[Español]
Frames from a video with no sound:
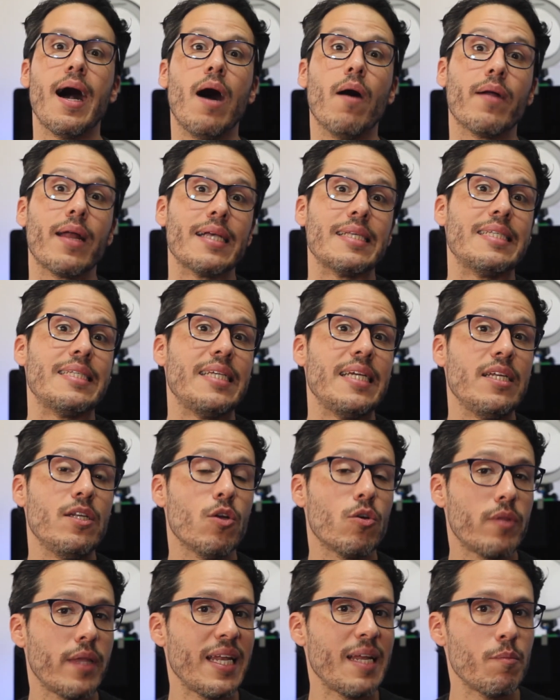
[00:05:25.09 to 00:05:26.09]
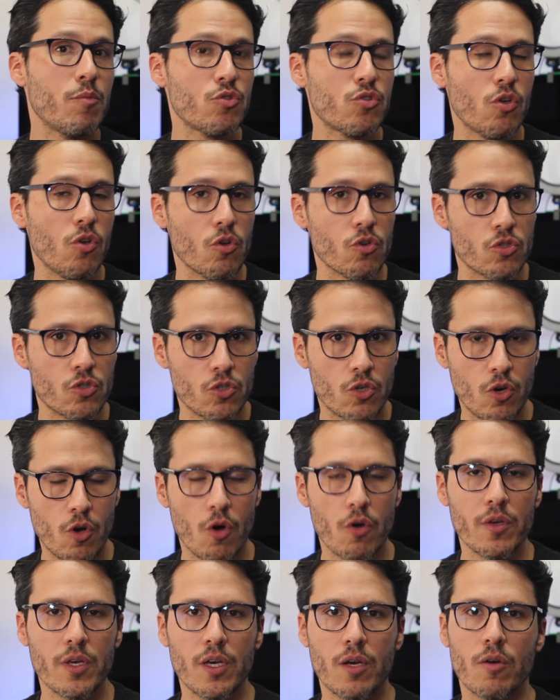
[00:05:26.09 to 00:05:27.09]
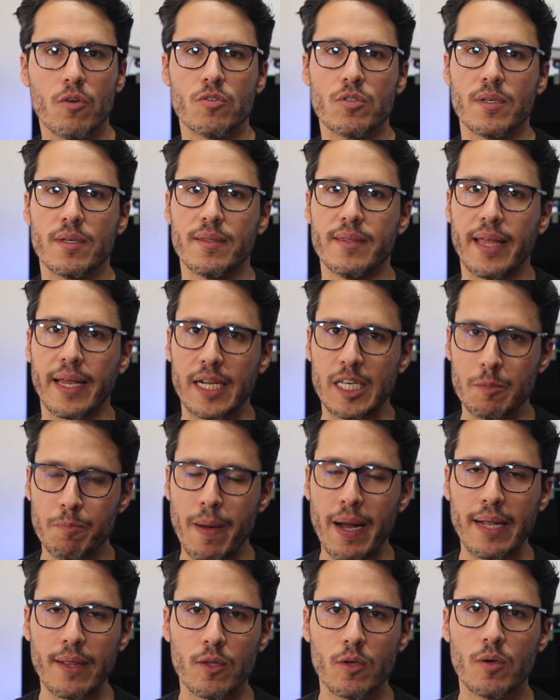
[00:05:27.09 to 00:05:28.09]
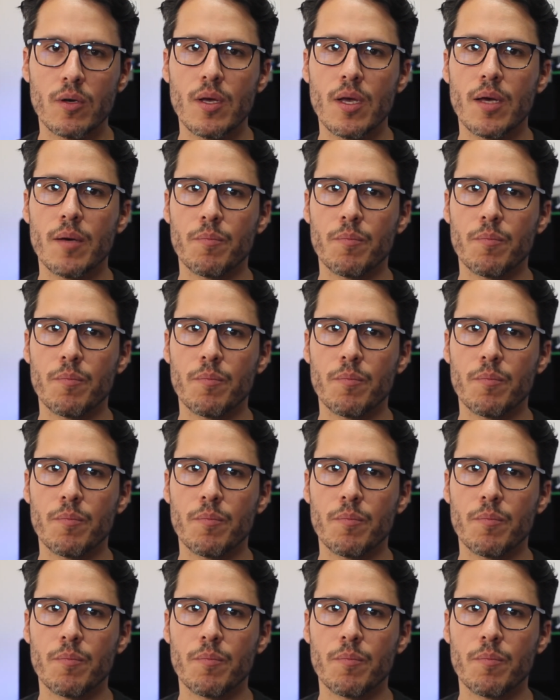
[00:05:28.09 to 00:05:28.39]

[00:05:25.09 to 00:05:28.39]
Ahora, si no tenemos los códigos de respaldo,